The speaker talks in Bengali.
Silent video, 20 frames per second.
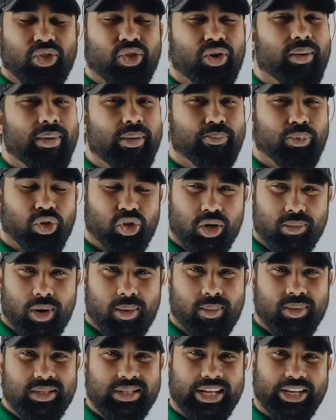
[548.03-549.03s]
তবে প্রথম
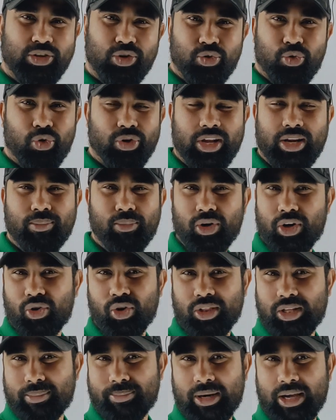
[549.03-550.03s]
অবস্থায় একটু কঠিন মনে
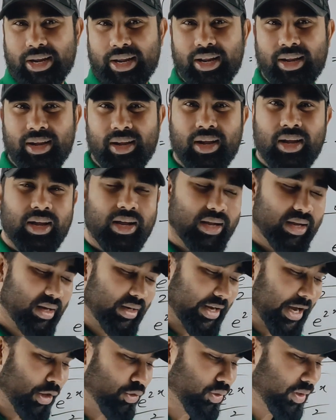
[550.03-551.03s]
হতে পারে
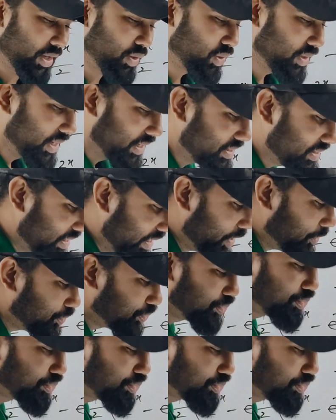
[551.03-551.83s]
কারুর কারোর কাছে